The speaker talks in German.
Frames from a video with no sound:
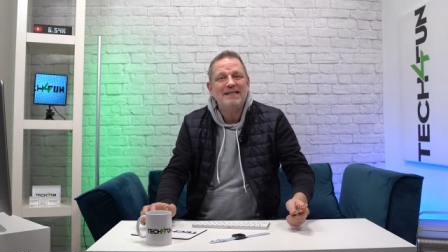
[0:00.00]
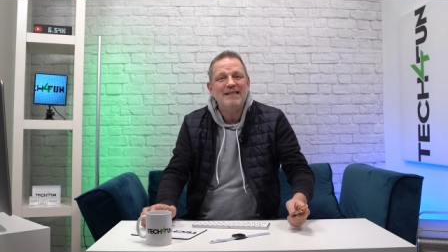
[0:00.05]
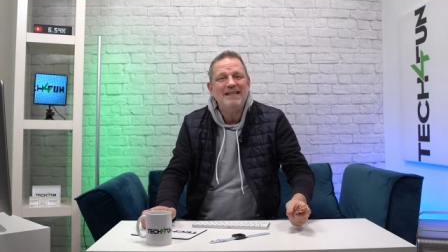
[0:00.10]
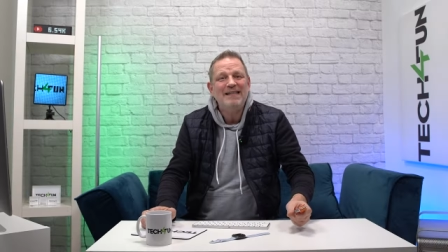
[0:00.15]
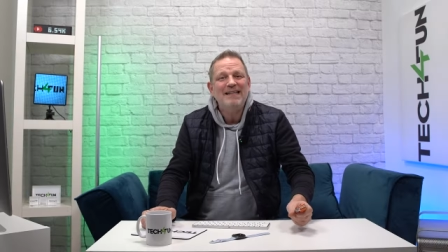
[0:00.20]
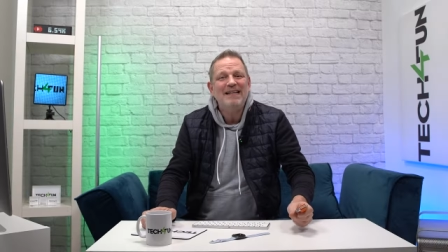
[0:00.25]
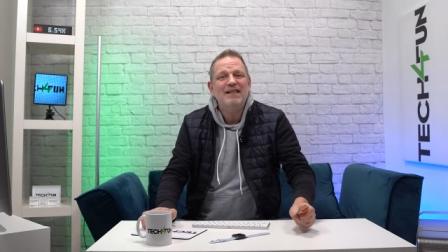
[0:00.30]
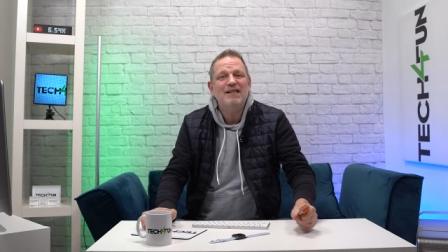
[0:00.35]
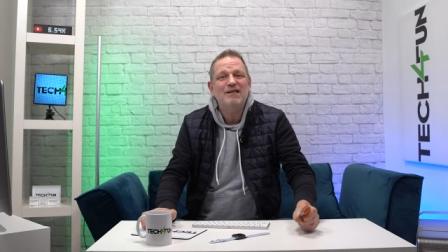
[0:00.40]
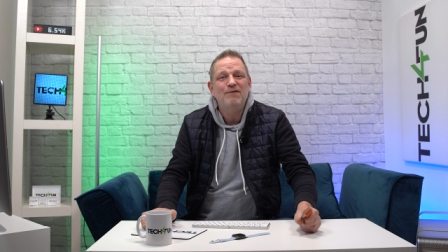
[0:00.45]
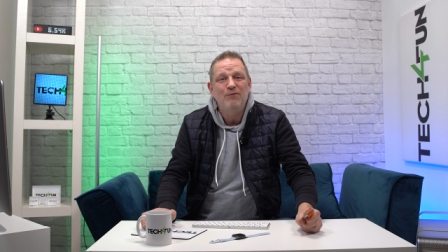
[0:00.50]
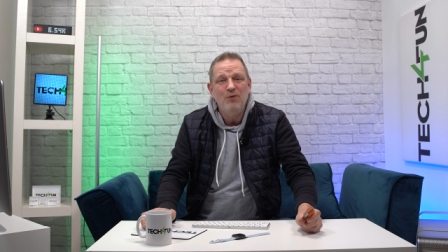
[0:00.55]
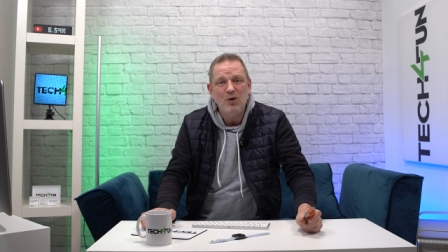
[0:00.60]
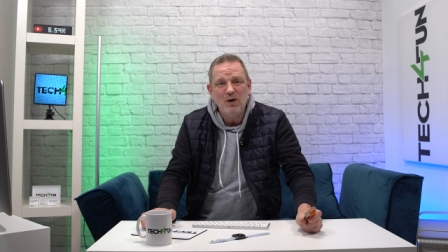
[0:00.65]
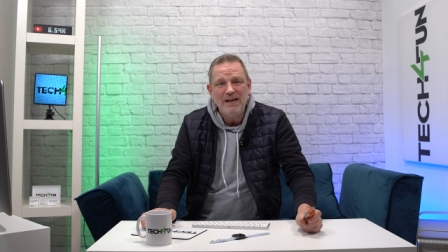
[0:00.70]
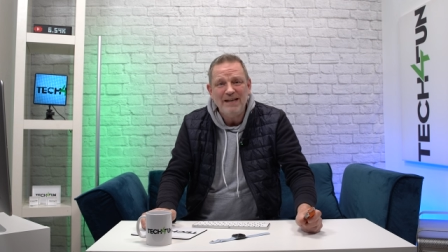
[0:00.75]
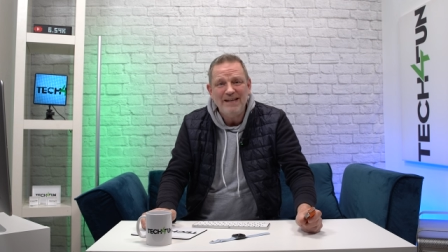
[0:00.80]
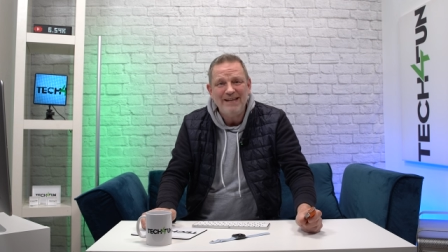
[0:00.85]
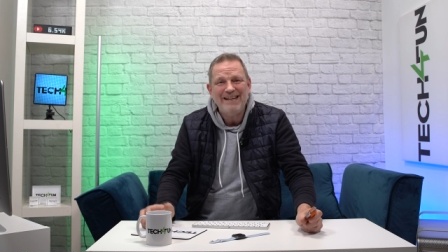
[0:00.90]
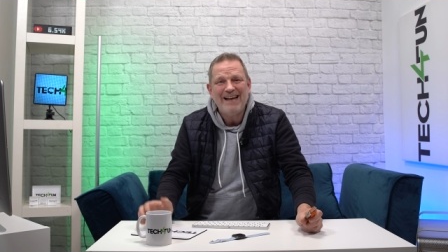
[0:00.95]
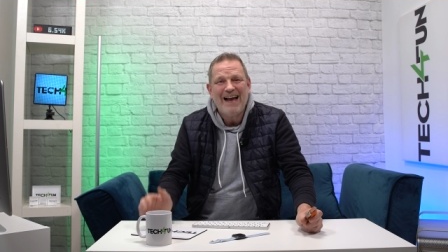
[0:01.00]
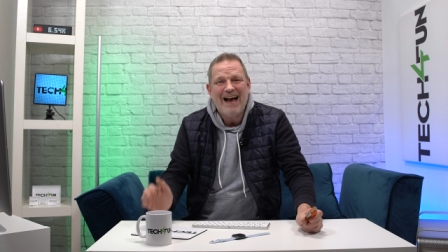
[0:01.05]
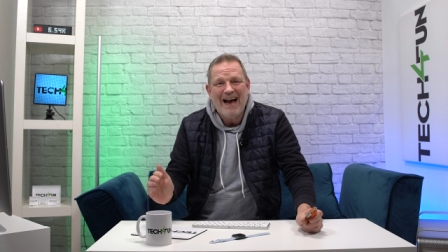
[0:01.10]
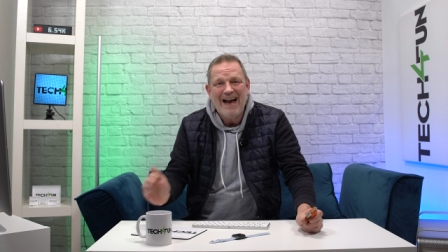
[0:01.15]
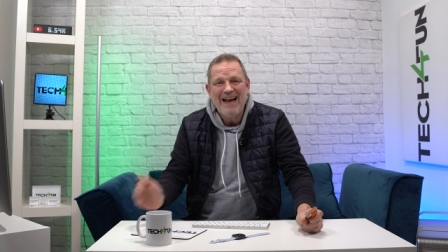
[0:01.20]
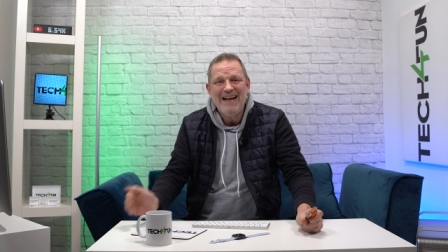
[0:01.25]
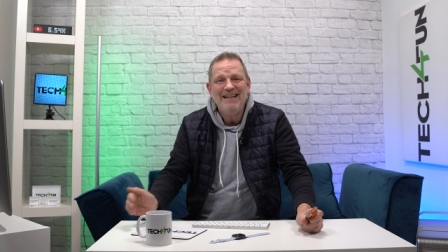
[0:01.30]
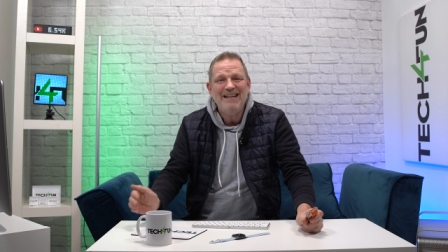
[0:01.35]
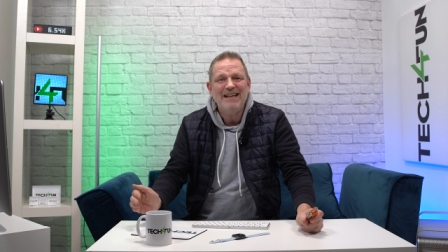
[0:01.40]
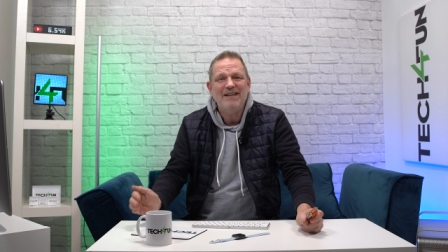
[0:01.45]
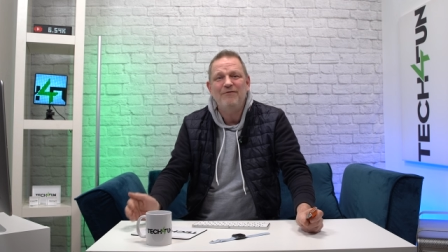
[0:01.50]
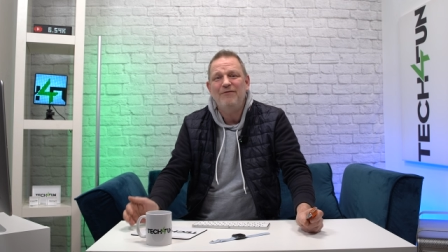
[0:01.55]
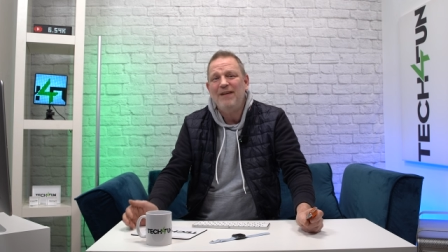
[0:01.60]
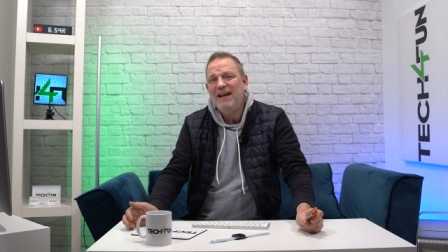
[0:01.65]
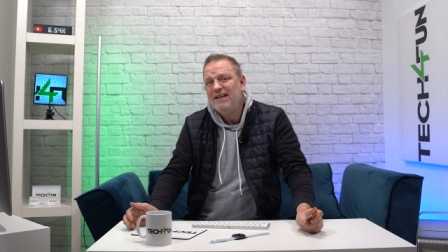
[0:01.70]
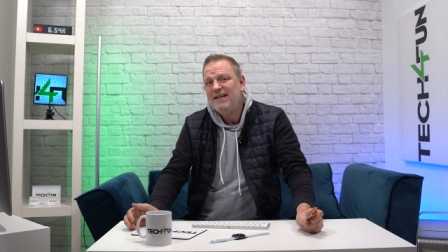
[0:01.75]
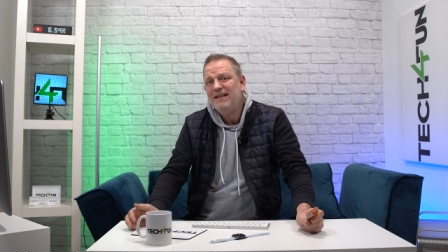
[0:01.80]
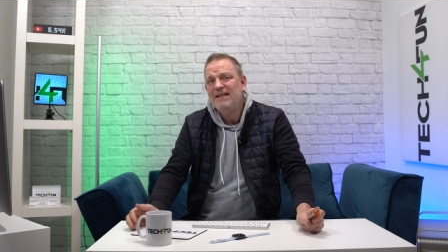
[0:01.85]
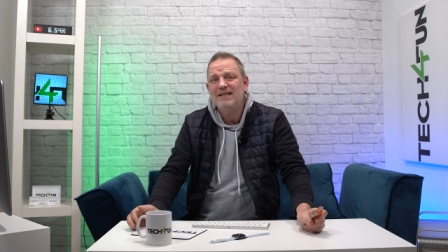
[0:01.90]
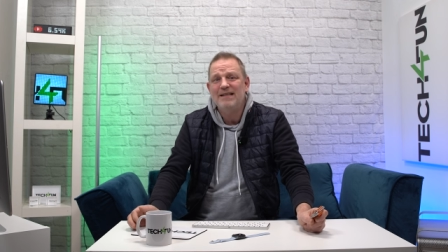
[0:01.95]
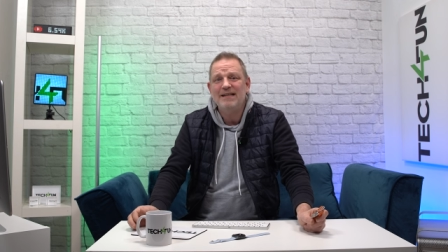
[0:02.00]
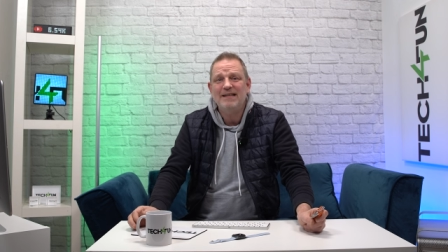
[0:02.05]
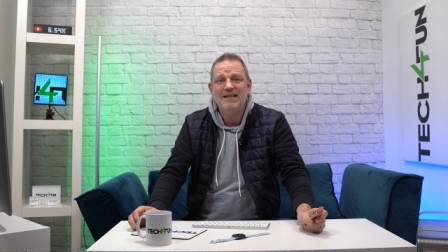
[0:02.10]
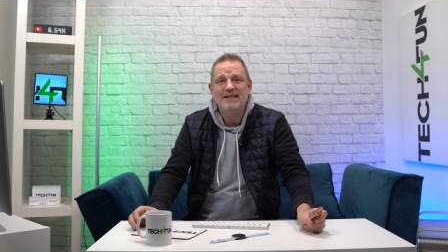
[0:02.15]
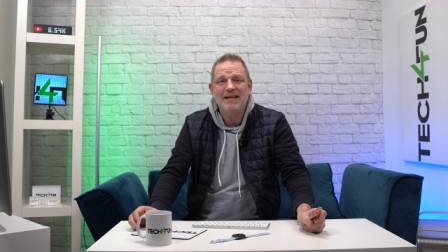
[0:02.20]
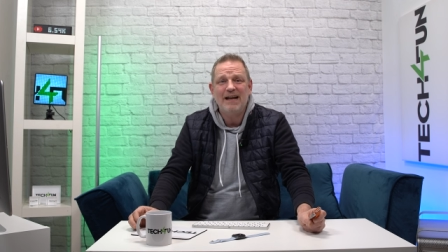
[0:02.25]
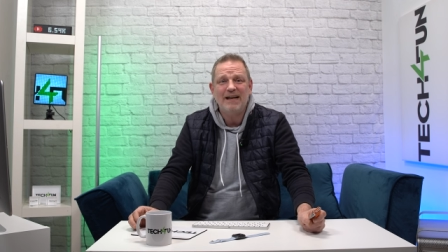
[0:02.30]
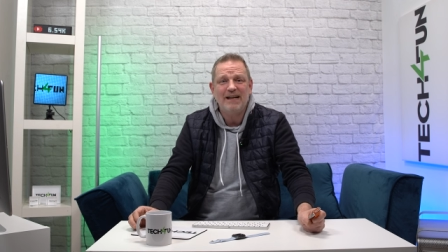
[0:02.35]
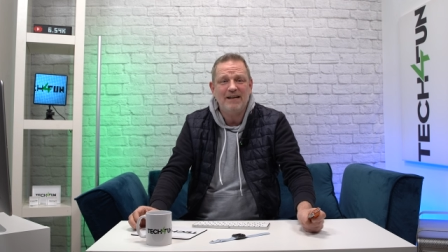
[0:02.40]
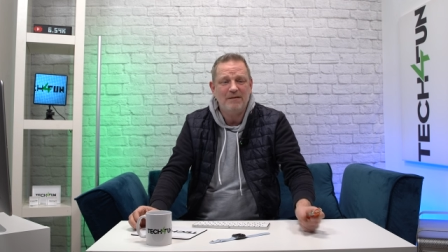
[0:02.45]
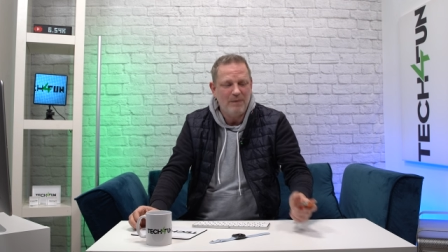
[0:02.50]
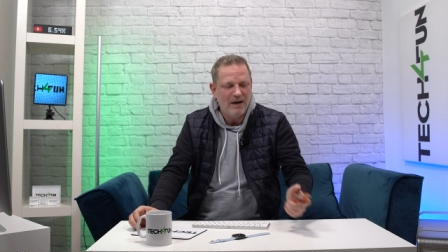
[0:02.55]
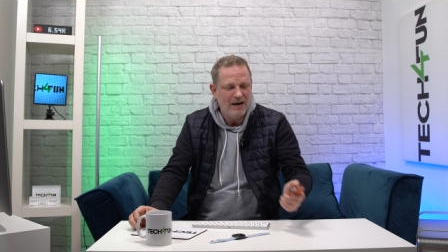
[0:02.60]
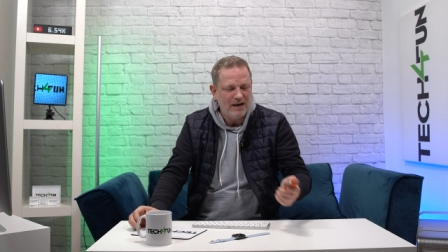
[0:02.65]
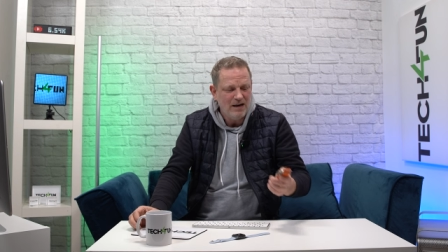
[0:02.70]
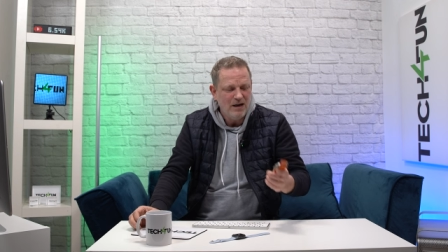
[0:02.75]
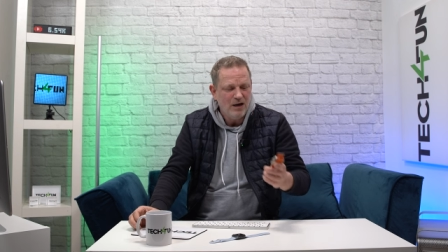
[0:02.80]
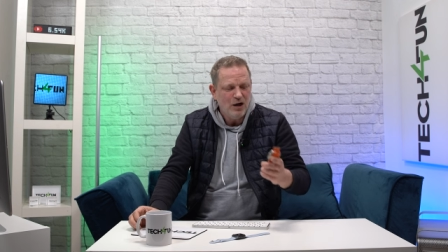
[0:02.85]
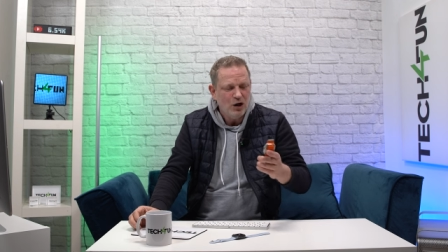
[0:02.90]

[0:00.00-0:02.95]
sind jetzt wirklich geeignet, welche sind, sage ich mal,